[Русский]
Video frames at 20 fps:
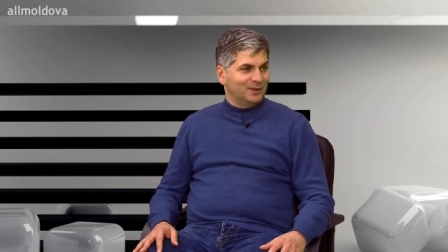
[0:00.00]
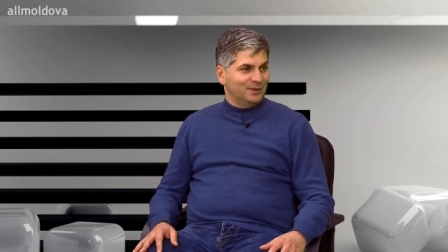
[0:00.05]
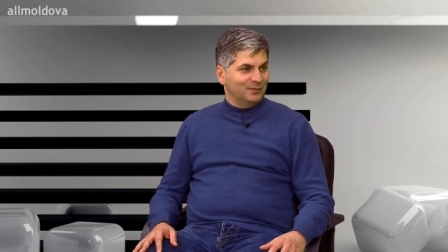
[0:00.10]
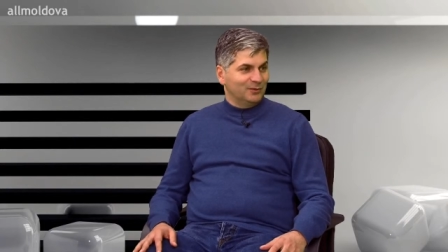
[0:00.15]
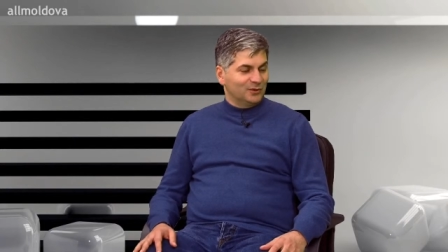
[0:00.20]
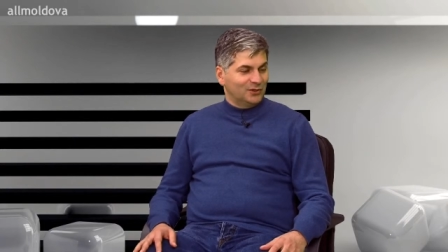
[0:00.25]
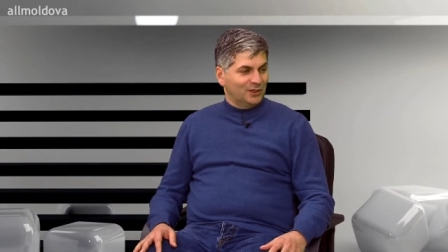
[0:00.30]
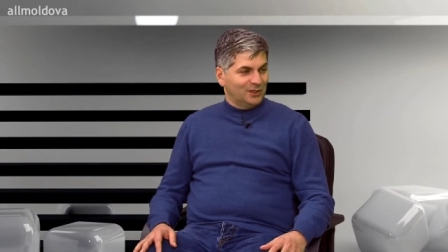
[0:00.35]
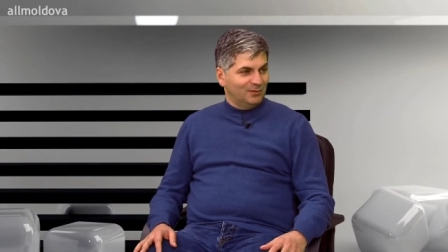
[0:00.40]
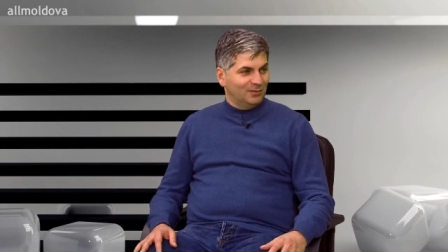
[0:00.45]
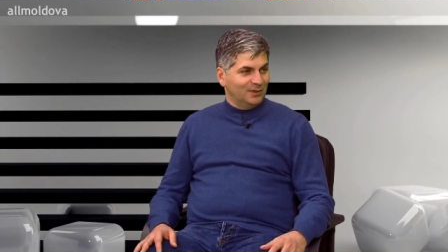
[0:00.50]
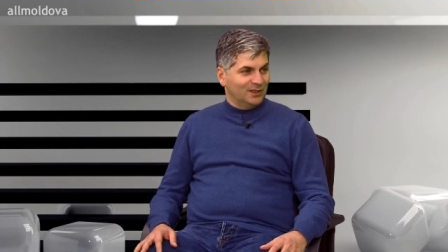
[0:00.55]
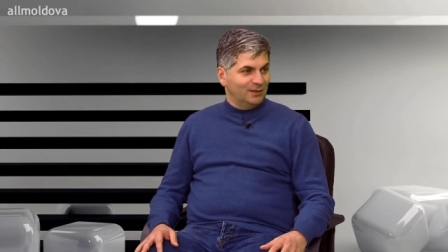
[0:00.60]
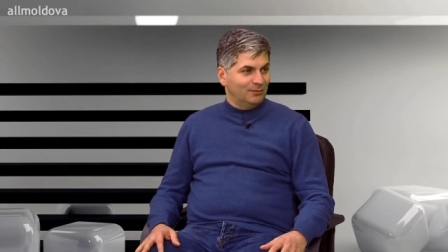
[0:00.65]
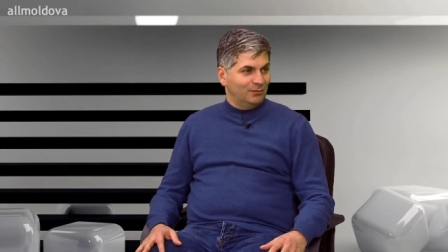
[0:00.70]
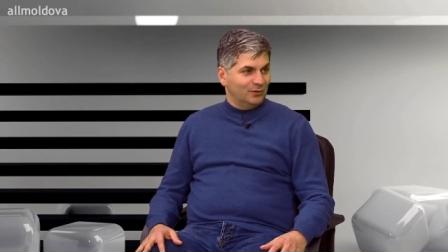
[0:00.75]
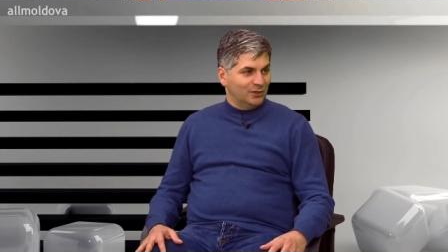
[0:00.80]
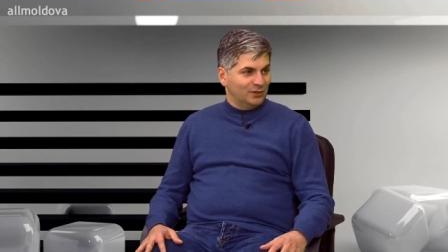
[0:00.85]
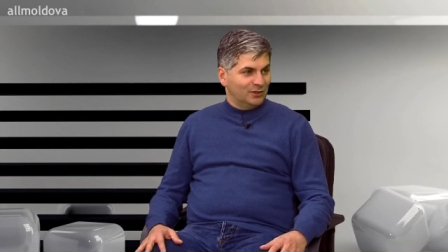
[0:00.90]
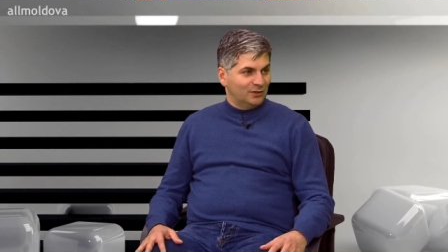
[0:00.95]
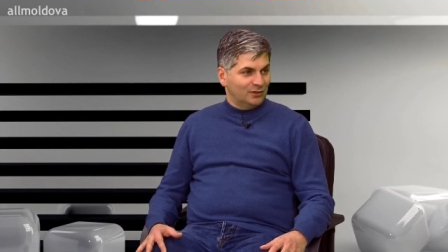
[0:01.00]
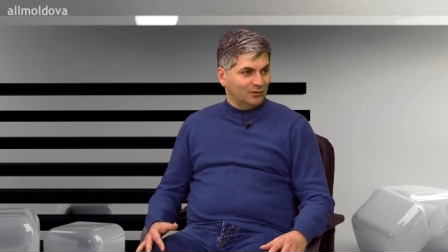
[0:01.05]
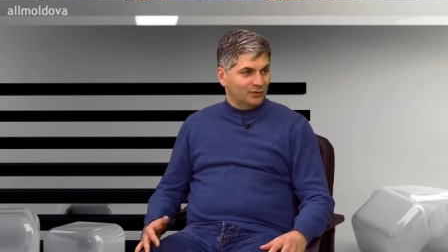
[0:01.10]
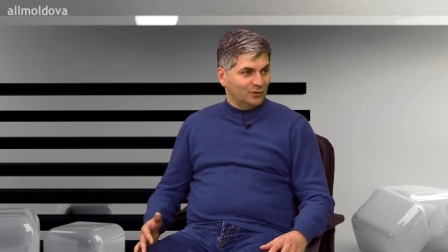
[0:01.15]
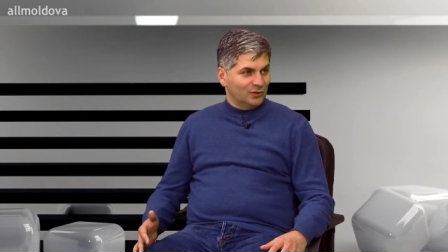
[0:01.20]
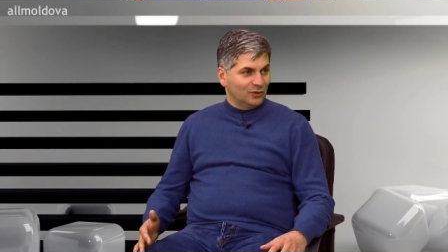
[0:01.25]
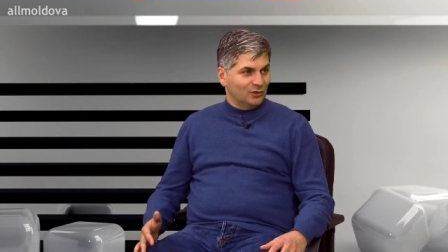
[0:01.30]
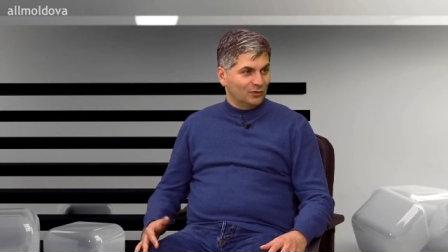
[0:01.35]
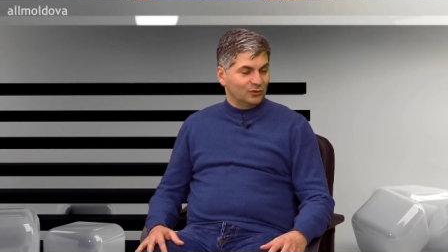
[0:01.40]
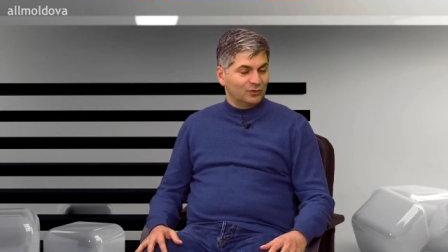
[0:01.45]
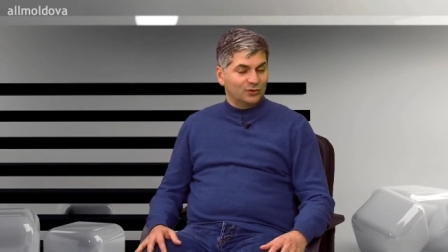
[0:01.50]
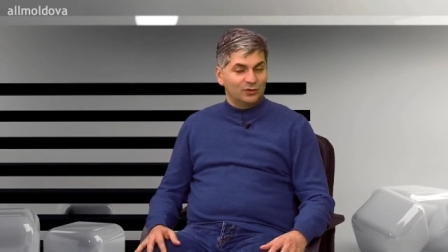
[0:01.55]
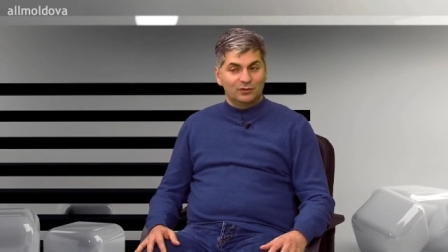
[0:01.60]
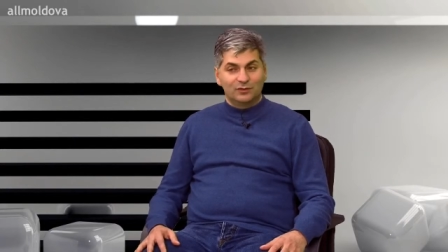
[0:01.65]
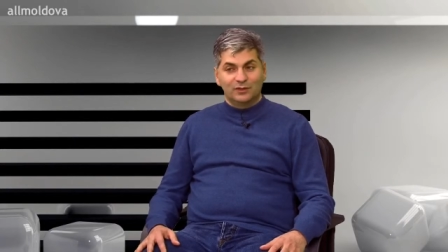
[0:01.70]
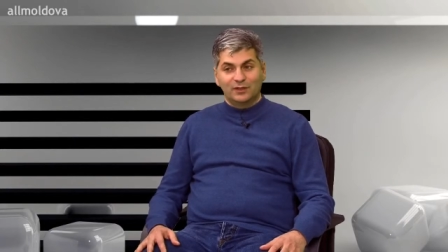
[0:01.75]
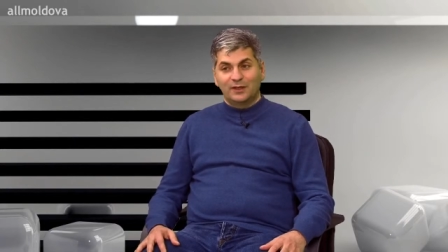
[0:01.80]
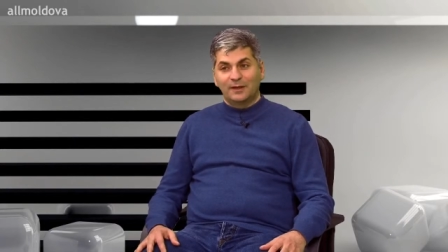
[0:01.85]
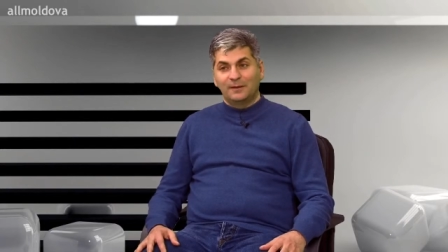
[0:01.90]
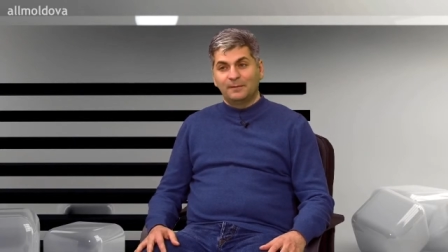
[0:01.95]
потому что они могли бы жить в совсем других
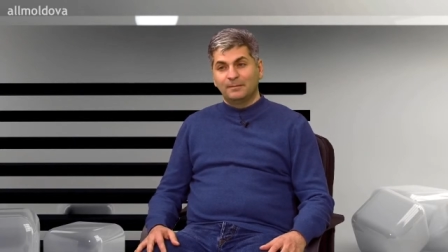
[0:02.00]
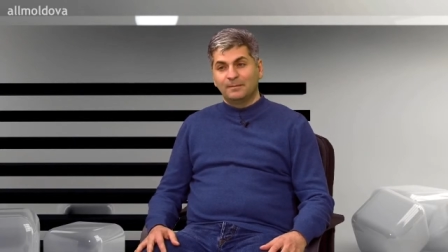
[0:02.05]
условиях.